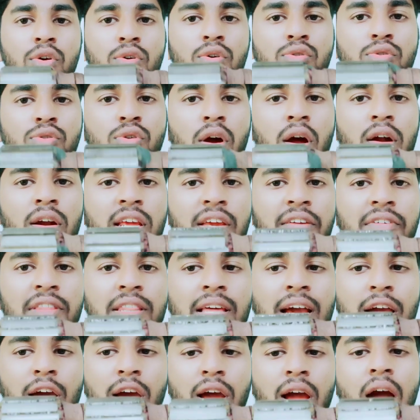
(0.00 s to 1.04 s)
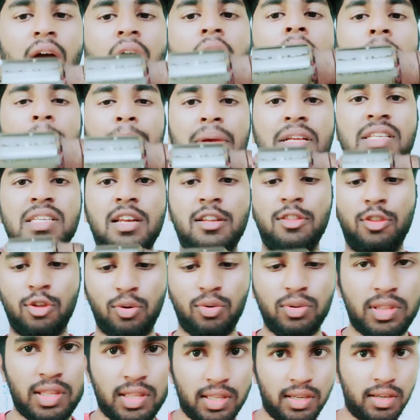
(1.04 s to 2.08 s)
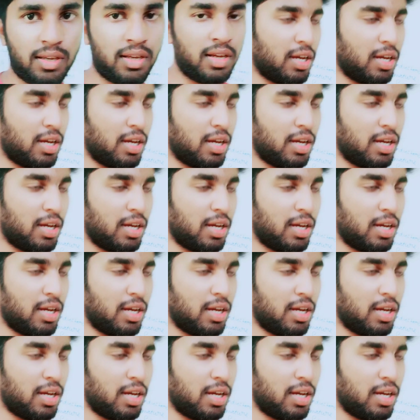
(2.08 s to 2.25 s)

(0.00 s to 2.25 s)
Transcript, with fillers: సో కాబట్టి ఈ విధంగా ఆర్మేచర్ తిరుగుతుంది